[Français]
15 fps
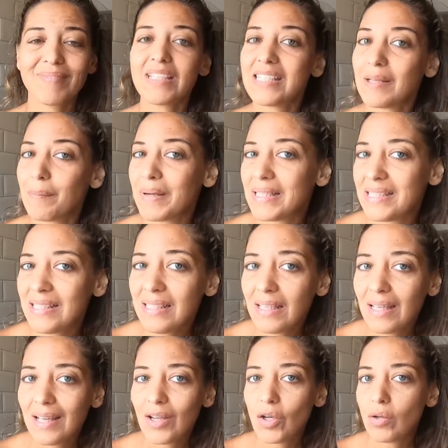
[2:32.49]
Je t'ai pas dit,
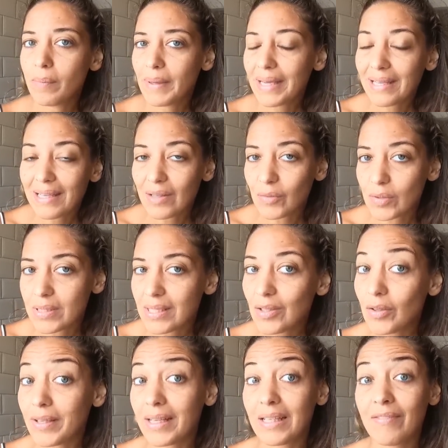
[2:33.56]
le maire il a annoncé
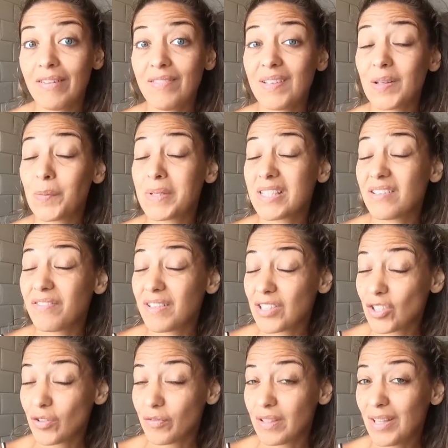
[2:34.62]
que le carnaval va commencer
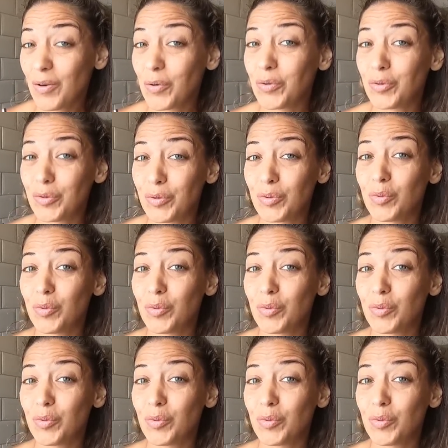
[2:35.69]
fin janvier au lieu